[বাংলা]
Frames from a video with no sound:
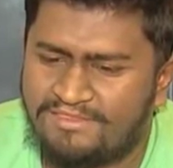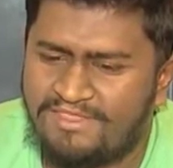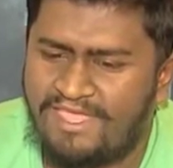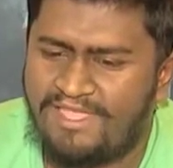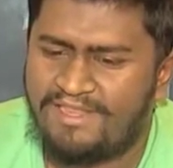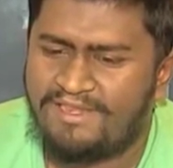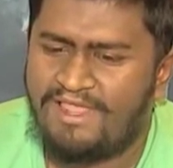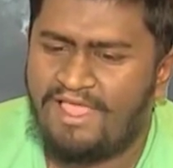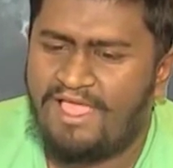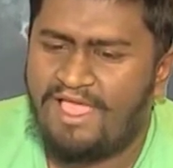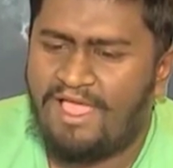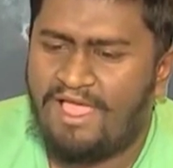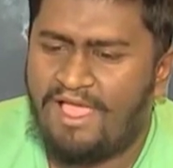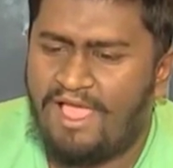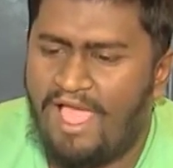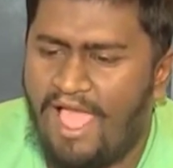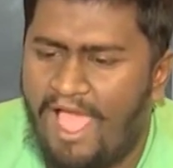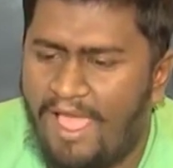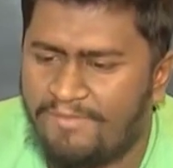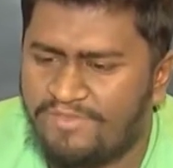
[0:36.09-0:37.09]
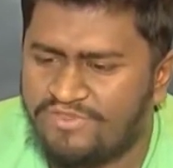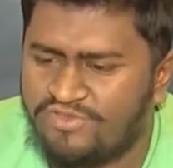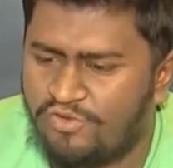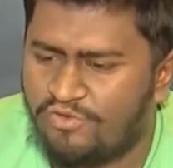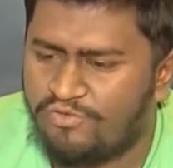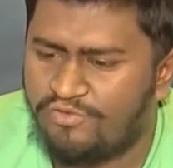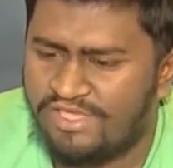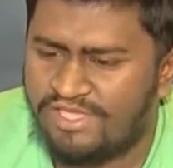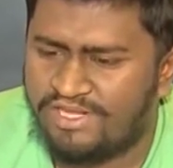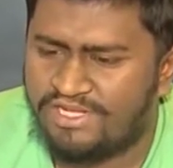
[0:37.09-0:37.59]
দেন আমি
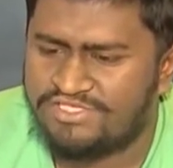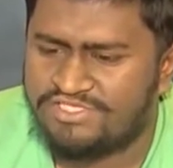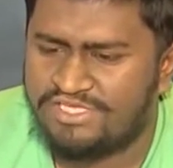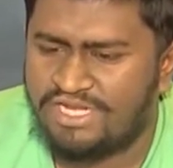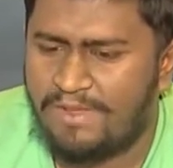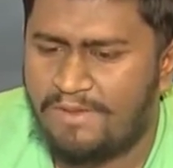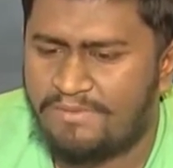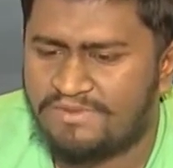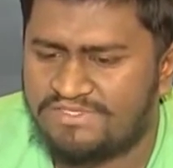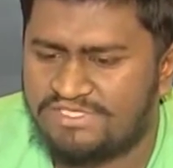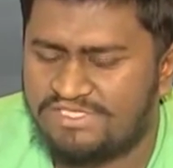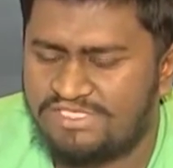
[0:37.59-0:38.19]
যখন ওইখানে ছিলাম আমার